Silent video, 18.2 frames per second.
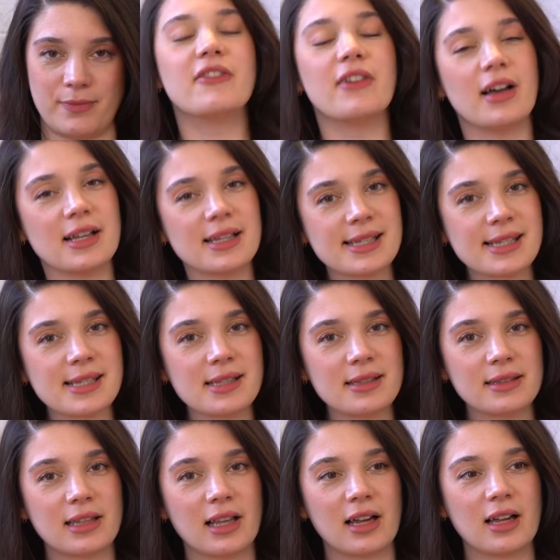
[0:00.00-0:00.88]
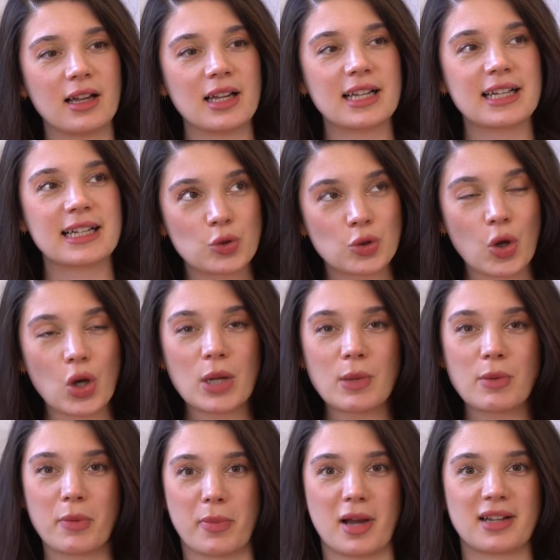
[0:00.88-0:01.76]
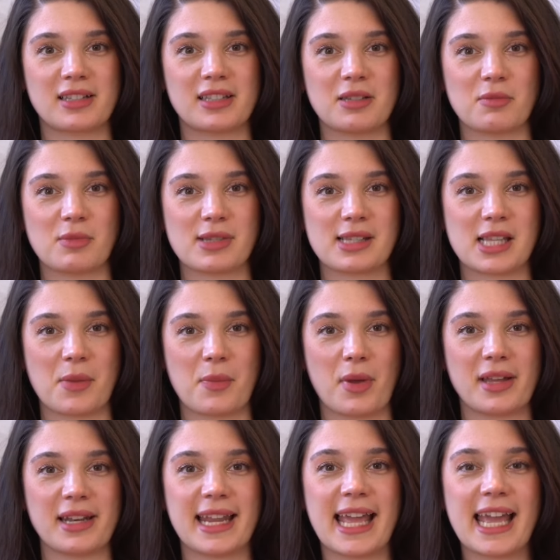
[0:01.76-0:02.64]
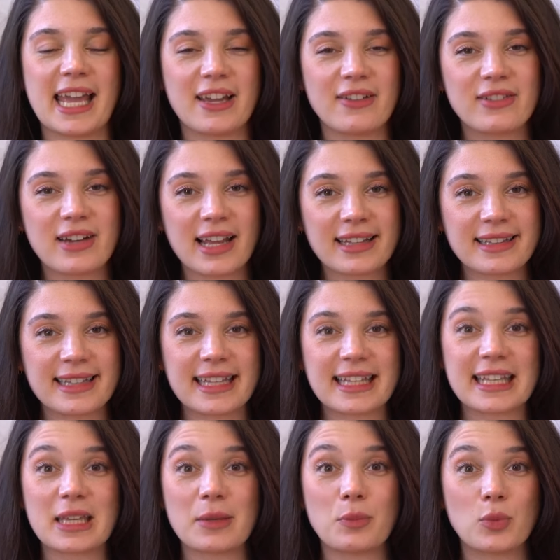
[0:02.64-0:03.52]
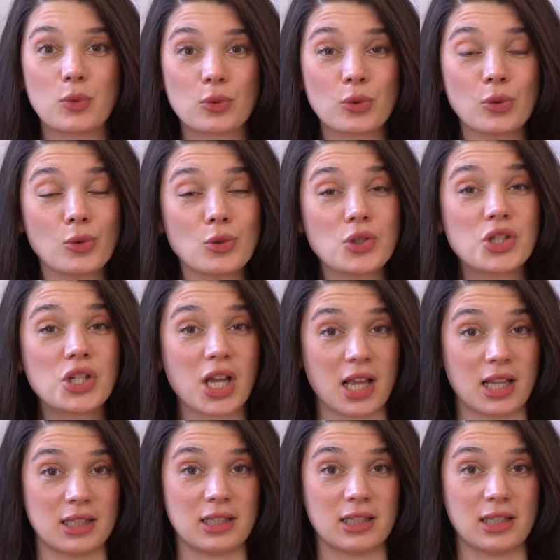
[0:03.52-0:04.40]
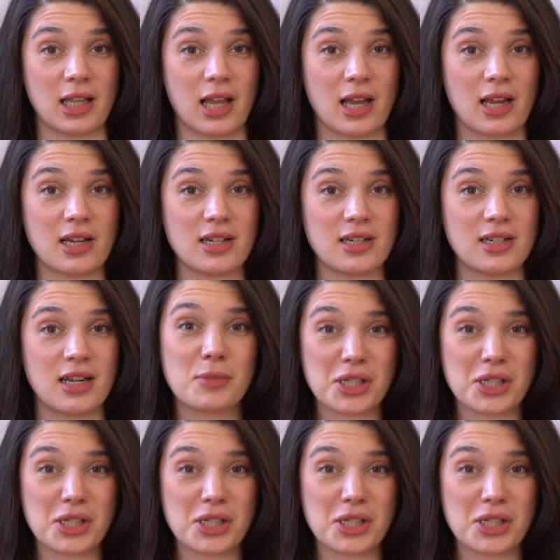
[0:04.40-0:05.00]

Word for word: Ve aslında şöyle bir baktığımız zaman evrendeki bütün canlılar